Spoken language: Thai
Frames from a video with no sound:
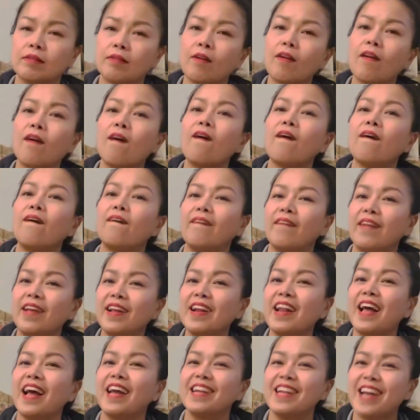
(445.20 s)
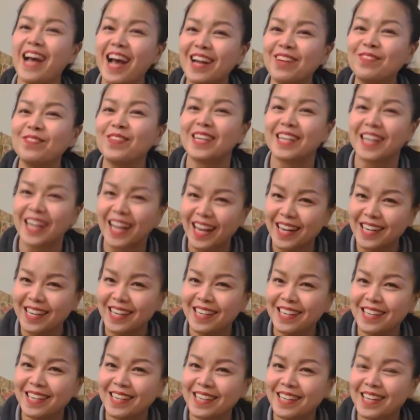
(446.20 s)
ก็หลาย ๆ ด้านเหมือนกัน
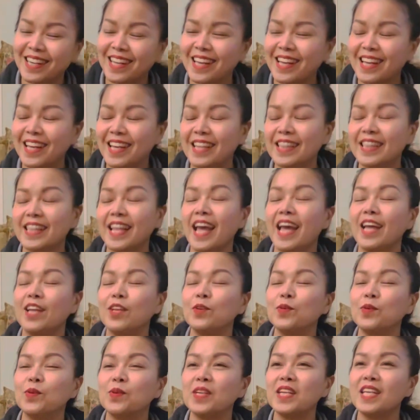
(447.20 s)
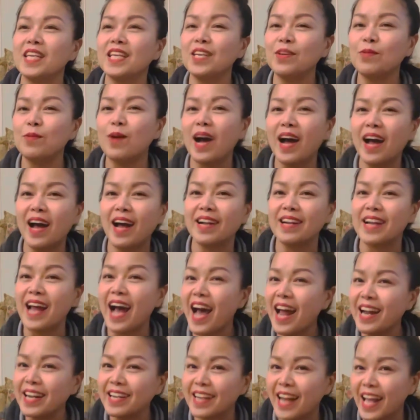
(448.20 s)
แต่อยู่ที่ว่าด้า
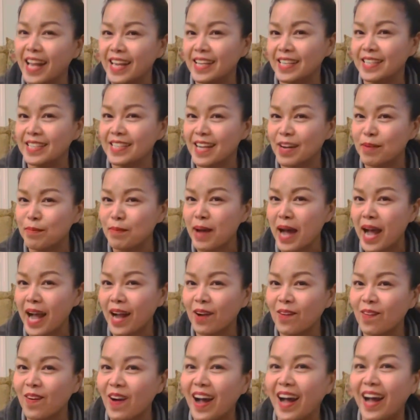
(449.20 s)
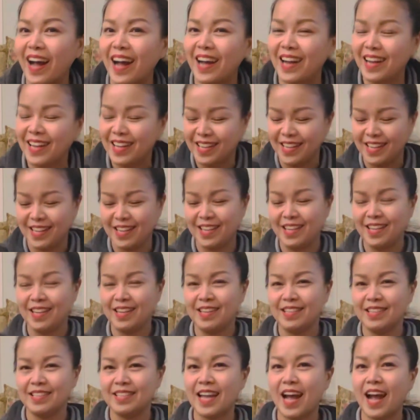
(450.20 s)
นไหนจะมากกว่า
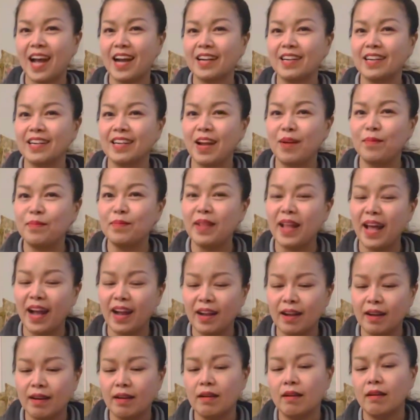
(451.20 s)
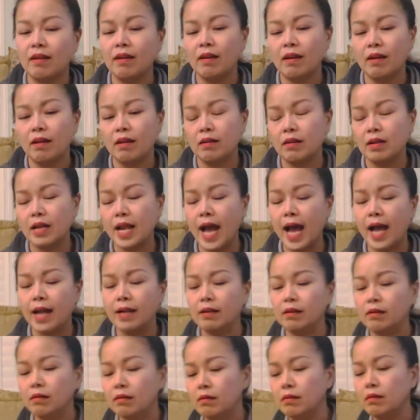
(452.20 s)
ชั่งน้ำหนัก ด้าน
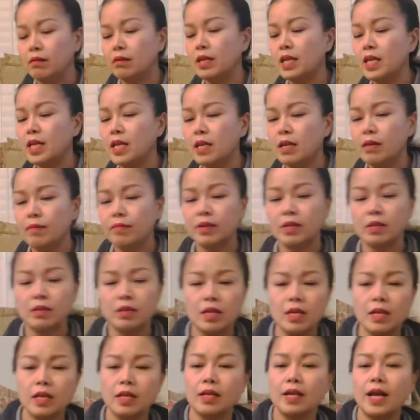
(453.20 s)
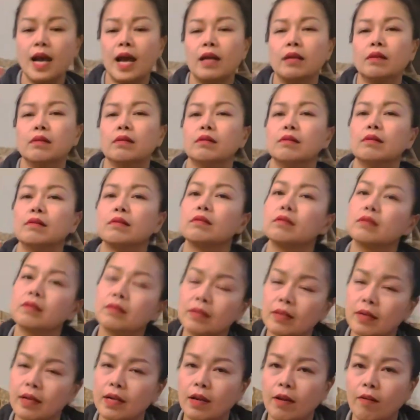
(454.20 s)
ดีไม่ดีด้าน
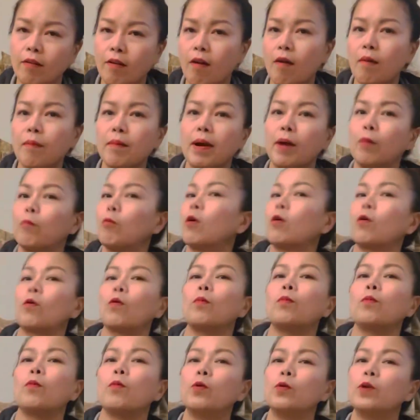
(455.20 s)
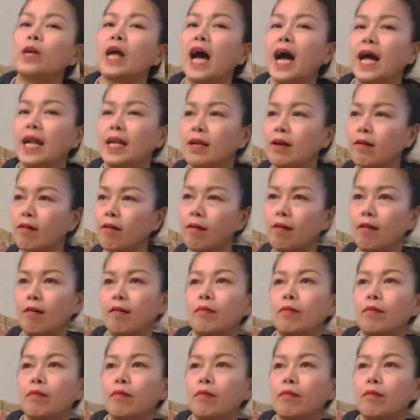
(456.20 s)
แล้วก็มาบวกลบคูณหารแล้วก็